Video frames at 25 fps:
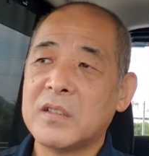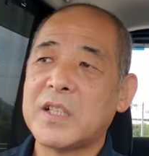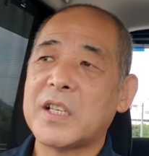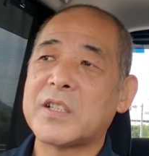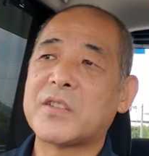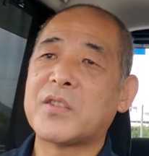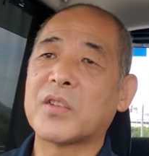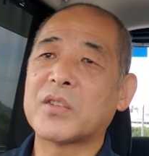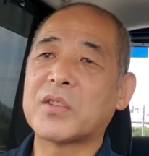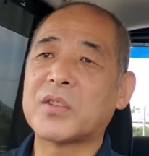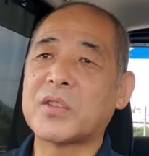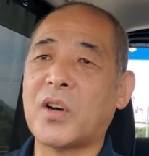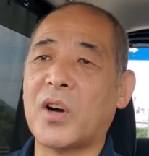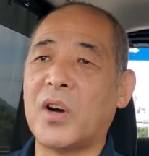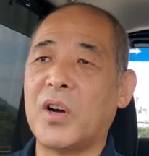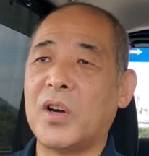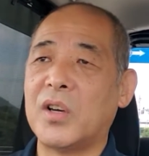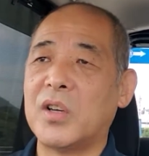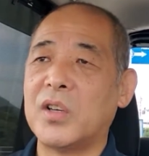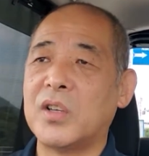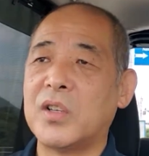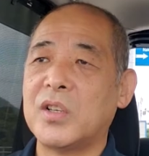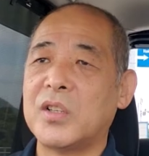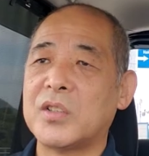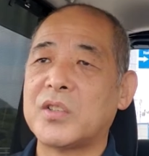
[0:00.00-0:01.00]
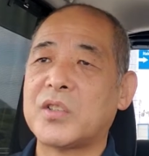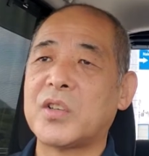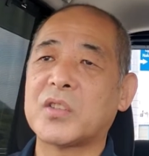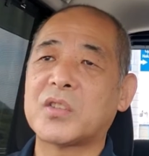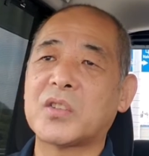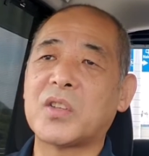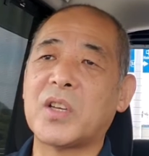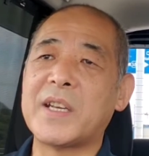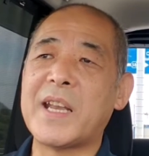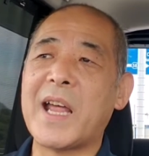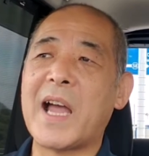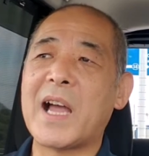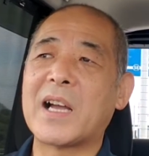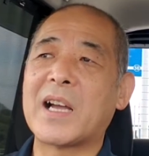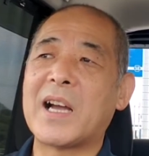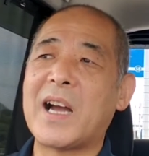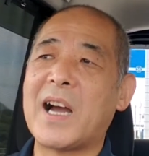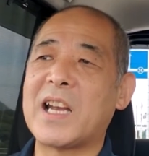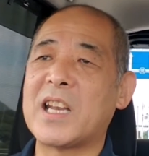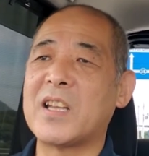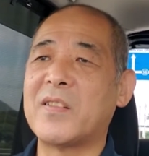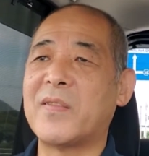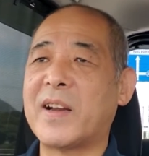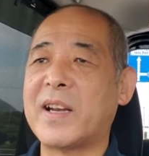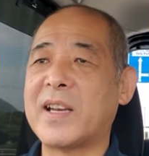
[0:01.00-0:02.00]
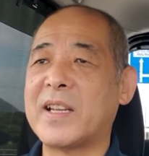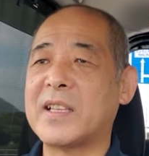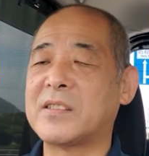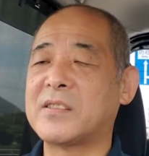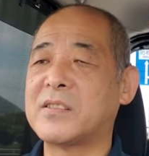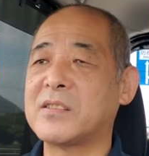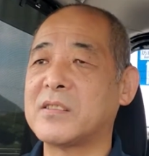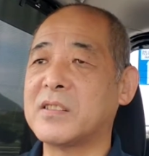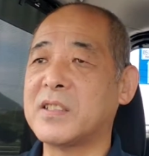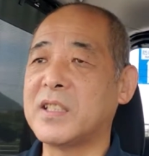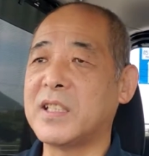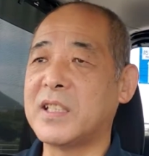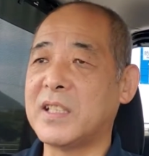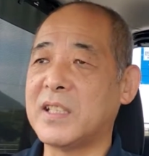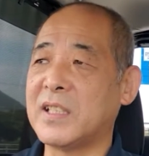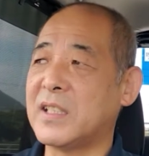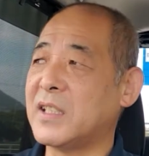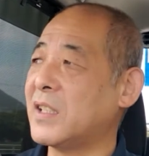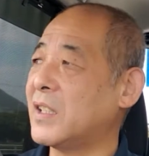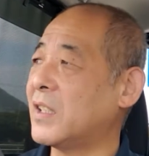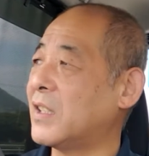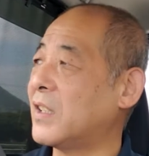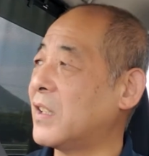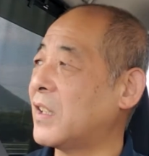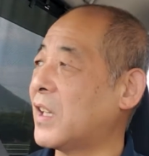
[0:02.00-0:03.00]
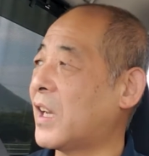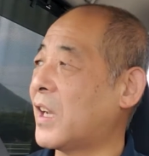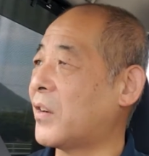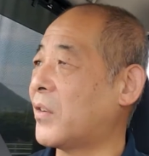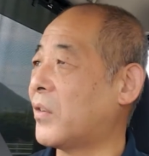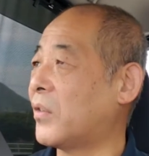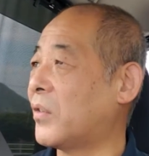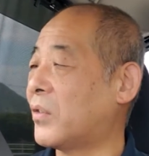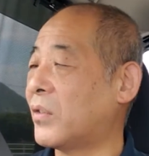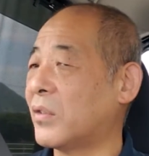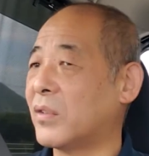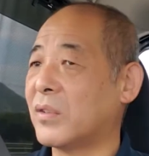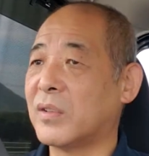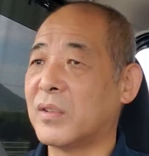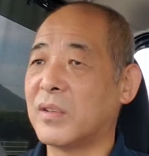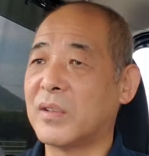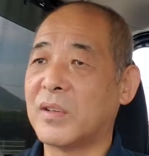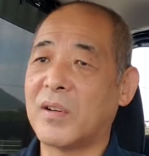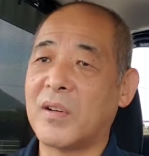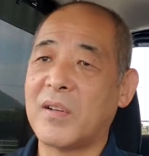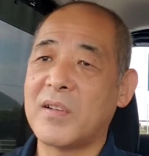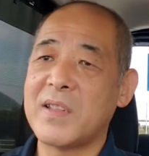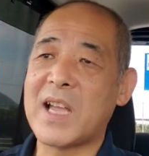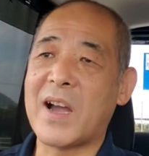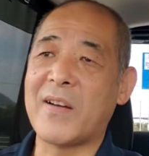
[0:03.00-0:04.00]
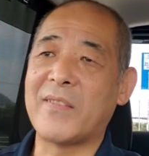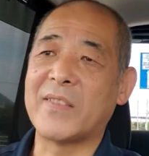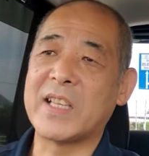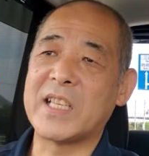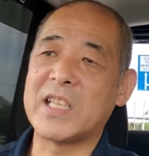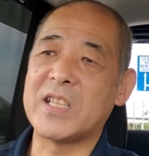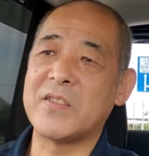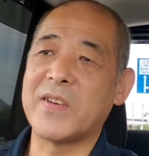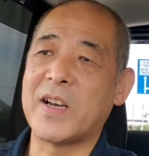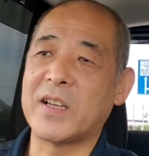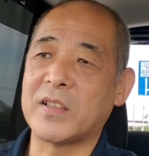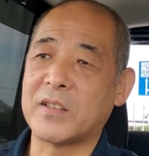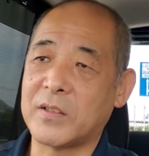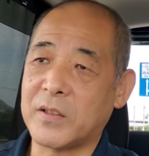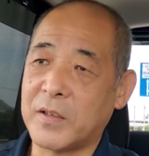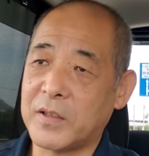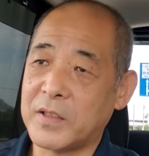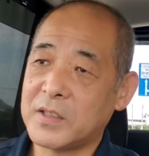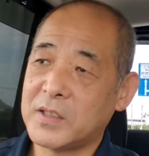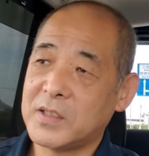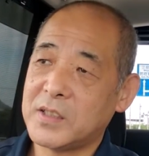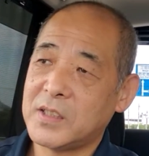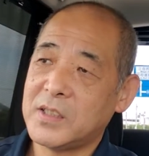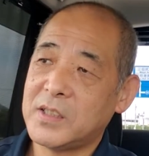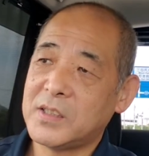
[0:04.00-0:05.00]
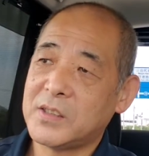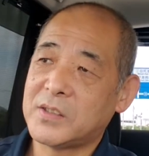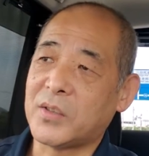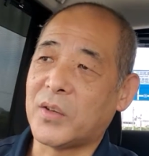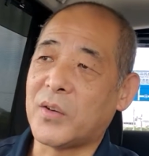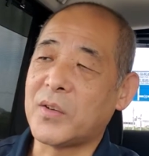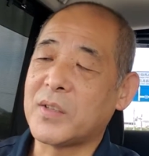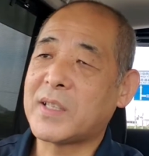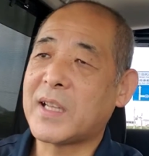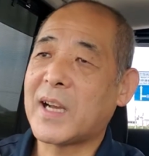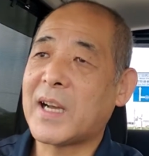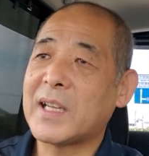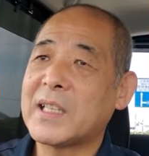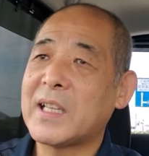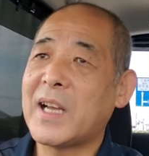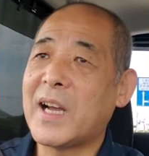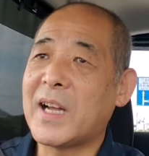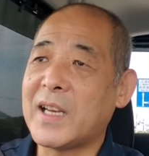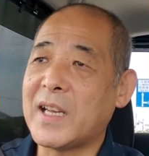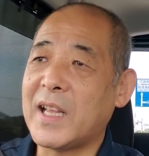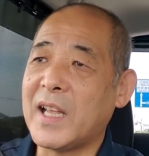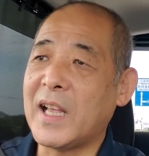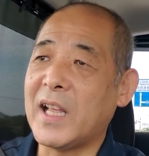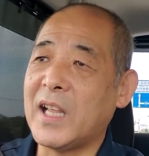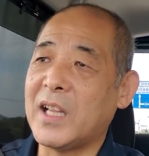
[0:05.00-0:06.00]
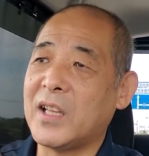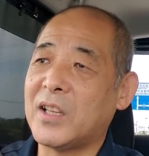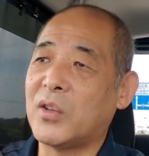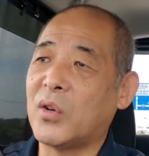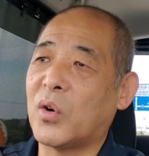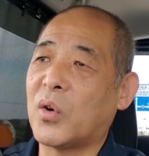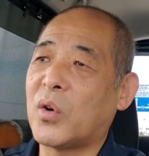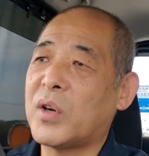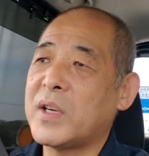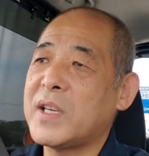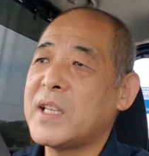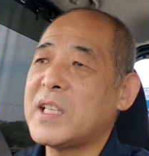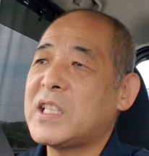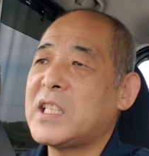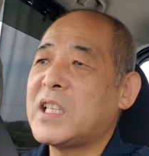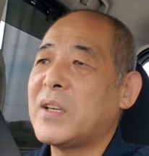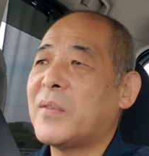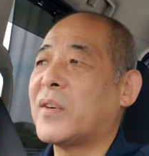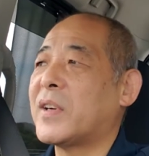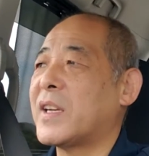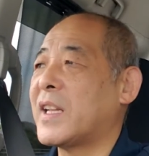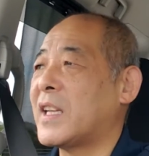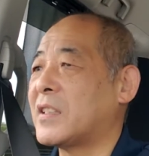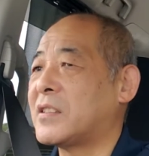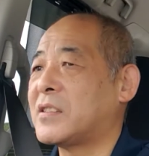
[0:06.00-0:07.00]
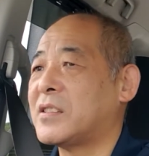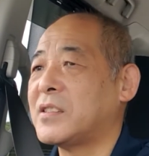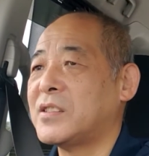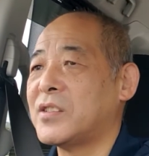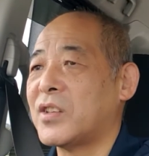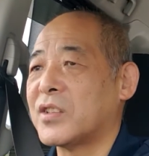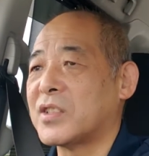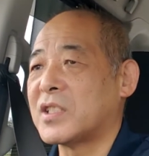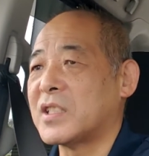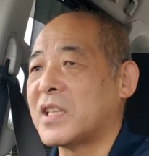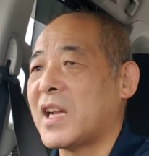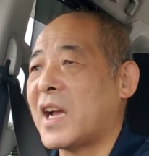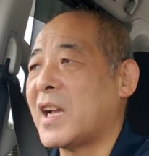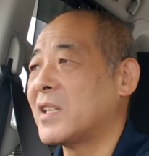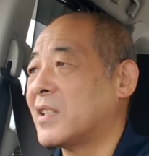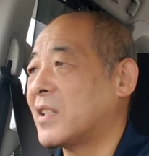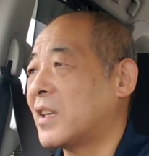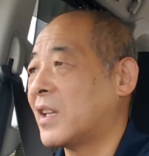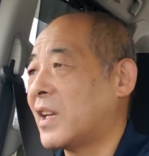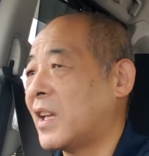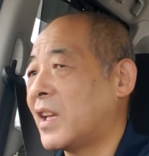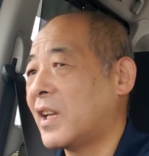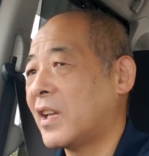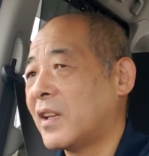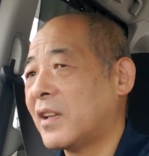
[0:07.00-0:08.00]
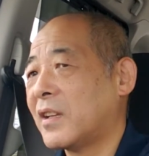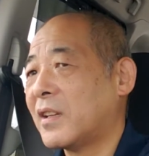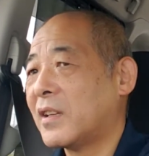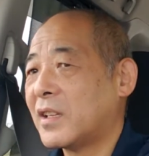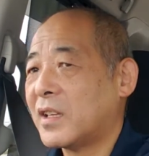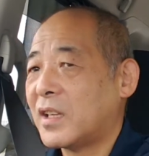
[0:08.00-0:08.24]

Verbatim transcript: でちょっとちょっと難があればねすぐに、あのー、辞めてしまうとそういった方はねどこに行ってもね通用しないんでね、